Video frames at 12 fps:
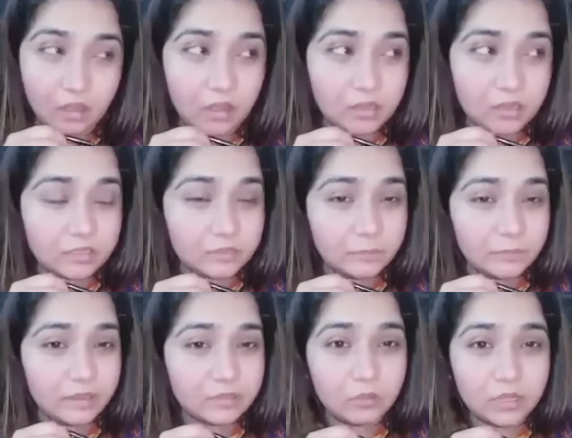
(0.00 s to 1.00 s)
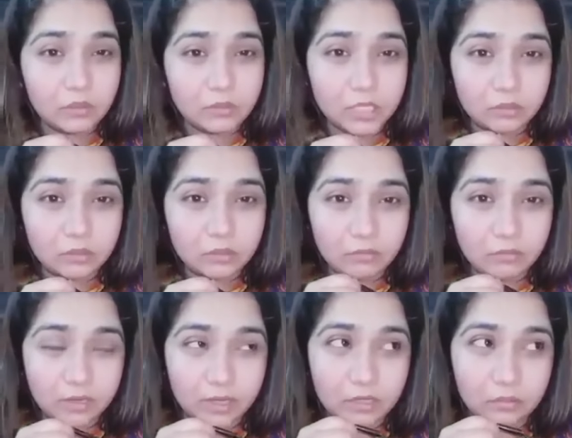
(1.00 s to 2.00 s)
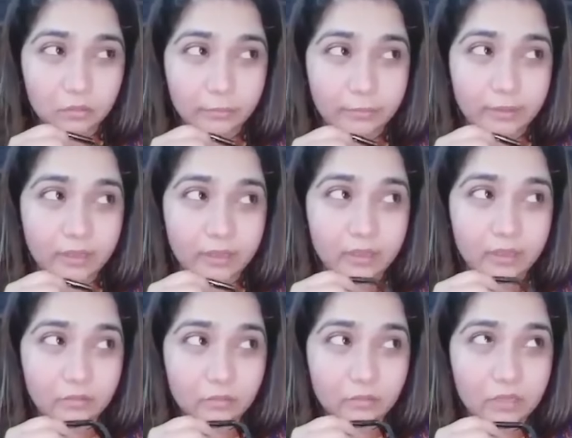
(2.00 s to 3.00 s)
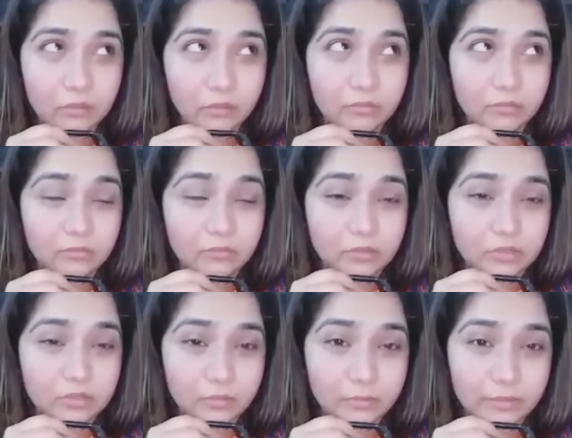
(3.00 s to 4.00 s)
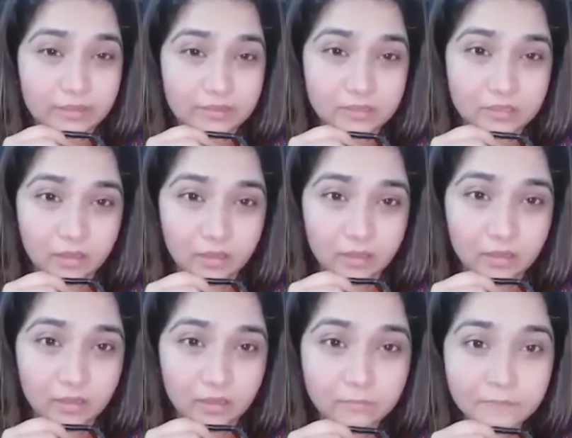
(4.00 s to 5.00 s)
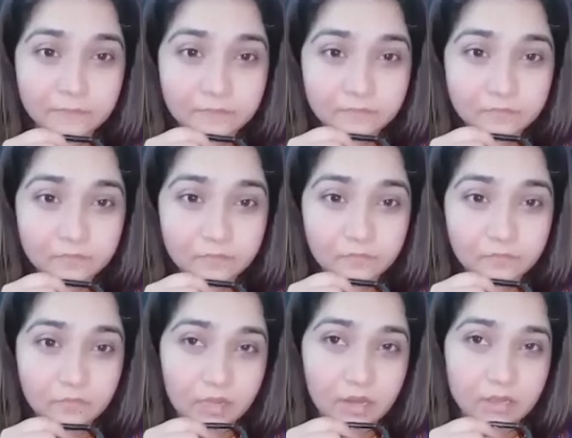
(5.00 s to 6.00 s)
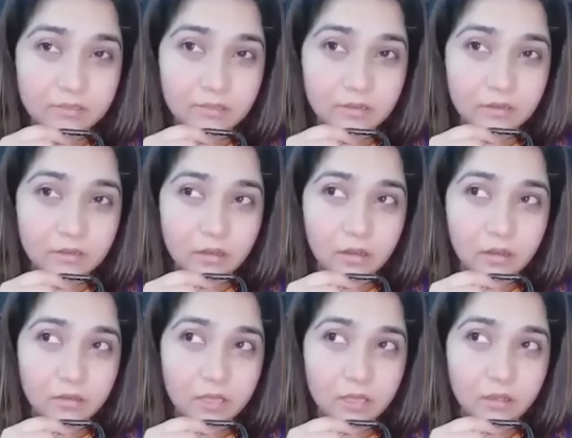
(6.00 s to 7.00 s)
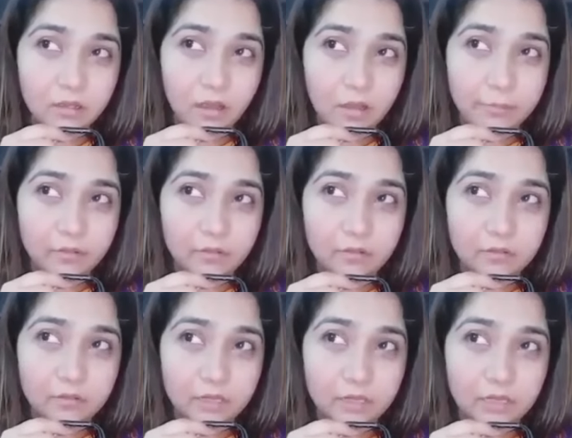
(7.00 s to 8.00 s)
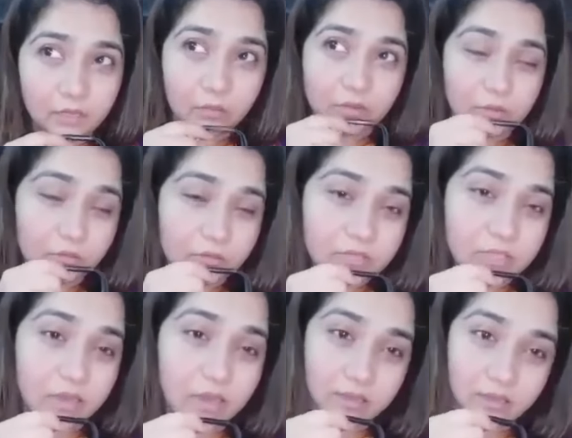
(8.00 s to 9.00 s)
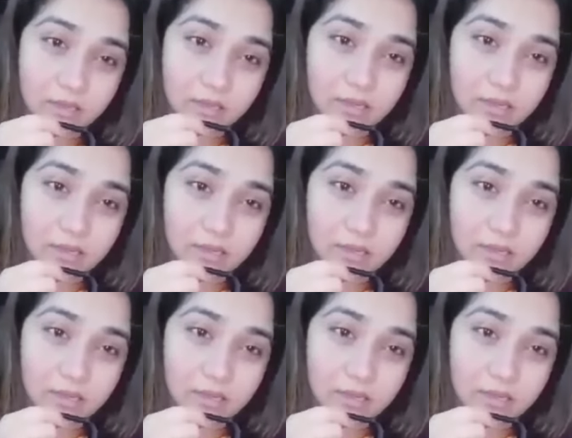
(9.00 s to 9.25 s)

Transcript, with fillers: आज मैं सो के उठी हूँ लेट तो मैं उठी हूँ मुझे मैसेज आया है मेरे कज़न का कि आप ये देखो न्यूज़ क्या आई है